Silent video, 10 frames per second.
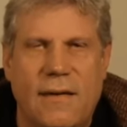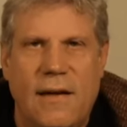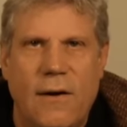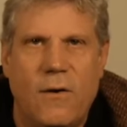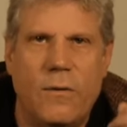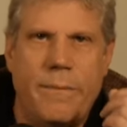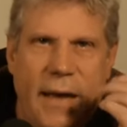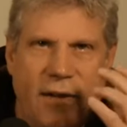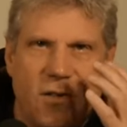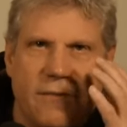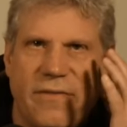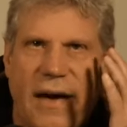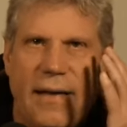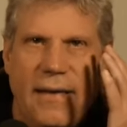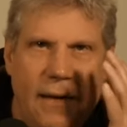Und Mensch,
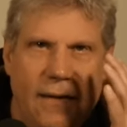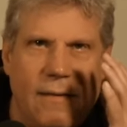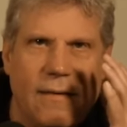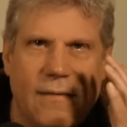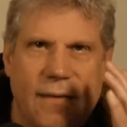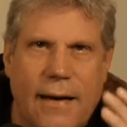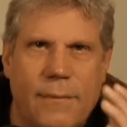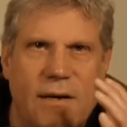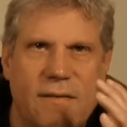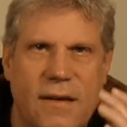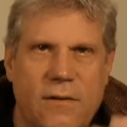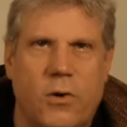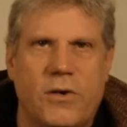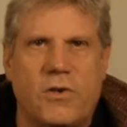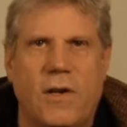war ich damals
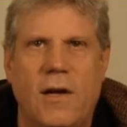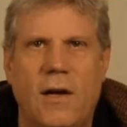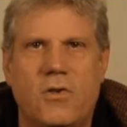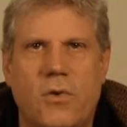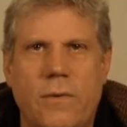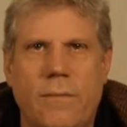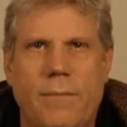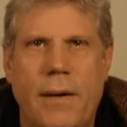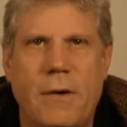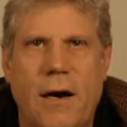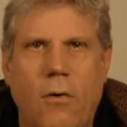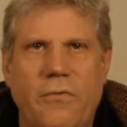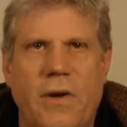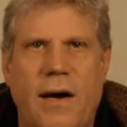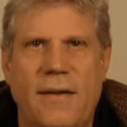enttäuscht. Schon beim
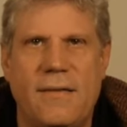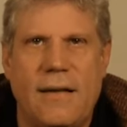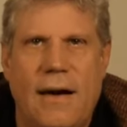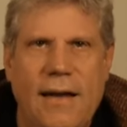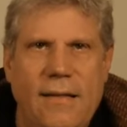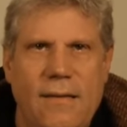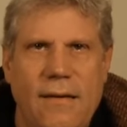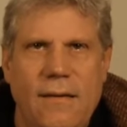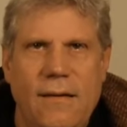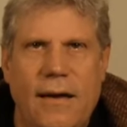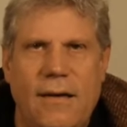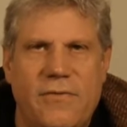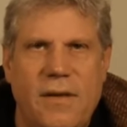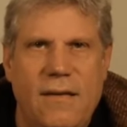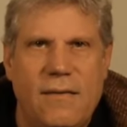Kauf eines einzigen
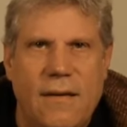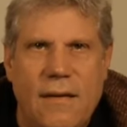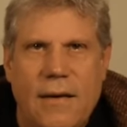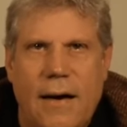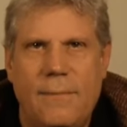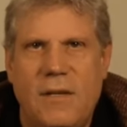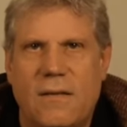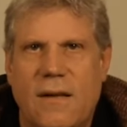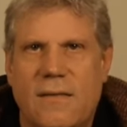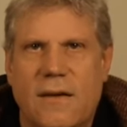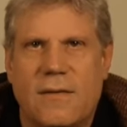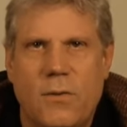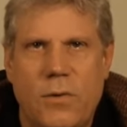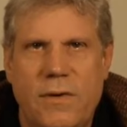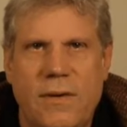NFTs haben die
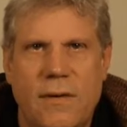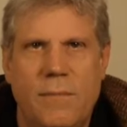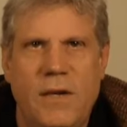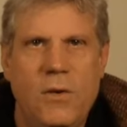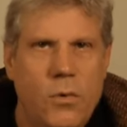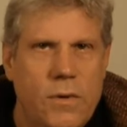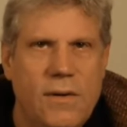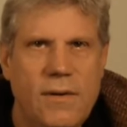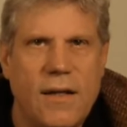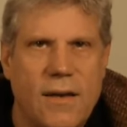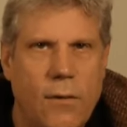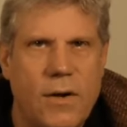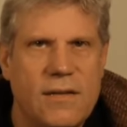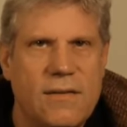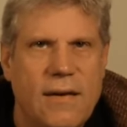Transaktionen Minuten
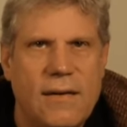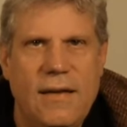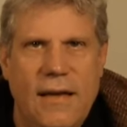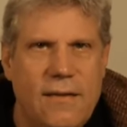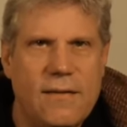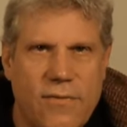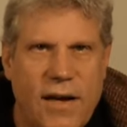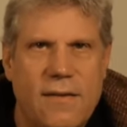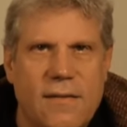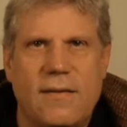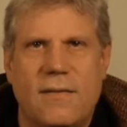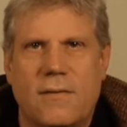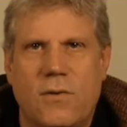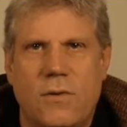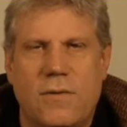gedauert, jede zweite
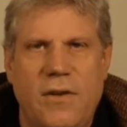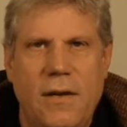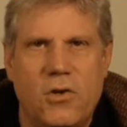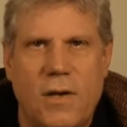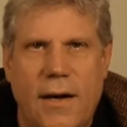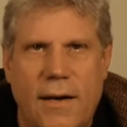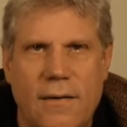Transaktion ist fehlgeschlagen